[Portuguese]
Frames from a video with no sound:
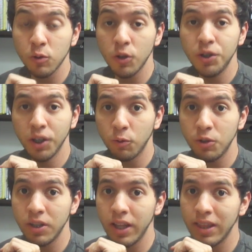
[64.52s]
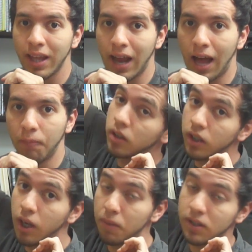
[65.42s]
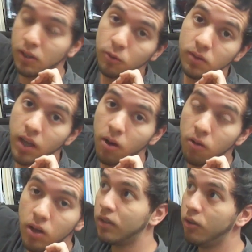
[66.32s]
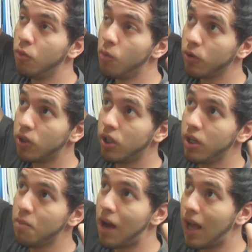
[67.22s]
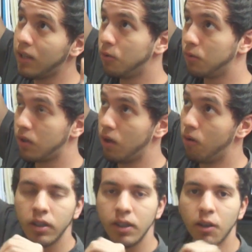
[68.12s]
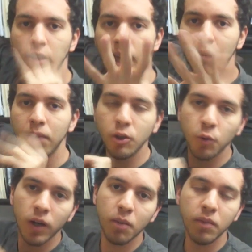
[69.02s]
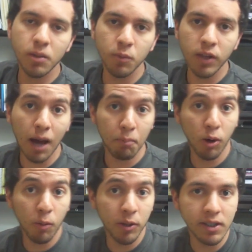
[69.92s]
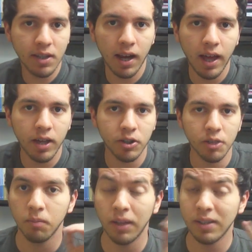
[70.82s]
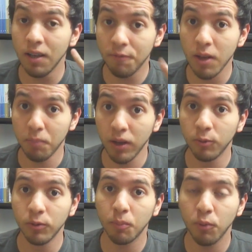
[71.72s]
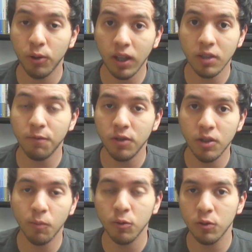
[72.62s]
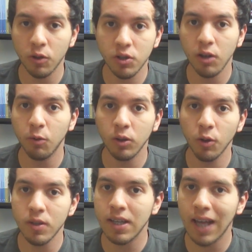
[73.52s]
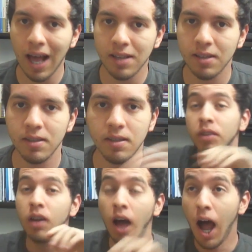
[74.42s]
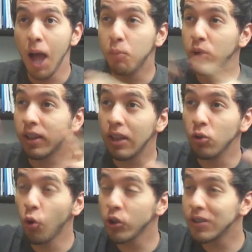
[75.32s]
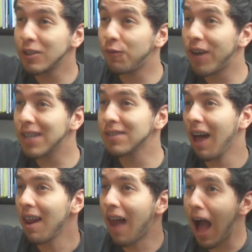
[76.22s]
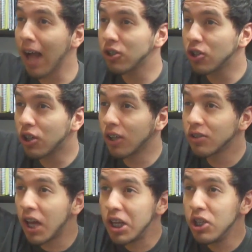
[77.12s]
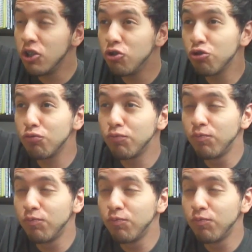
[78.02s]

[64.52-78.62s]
o zodíaco de Denderá que representa o céu, e um monte de animais no céu. Isso é claramente o um animismo da abóbada celeste. Mas aí vem a pergunta, por que dividimos o zodíaco em 12 casas? Ah, é porque tem 12 esferas galácticas aí de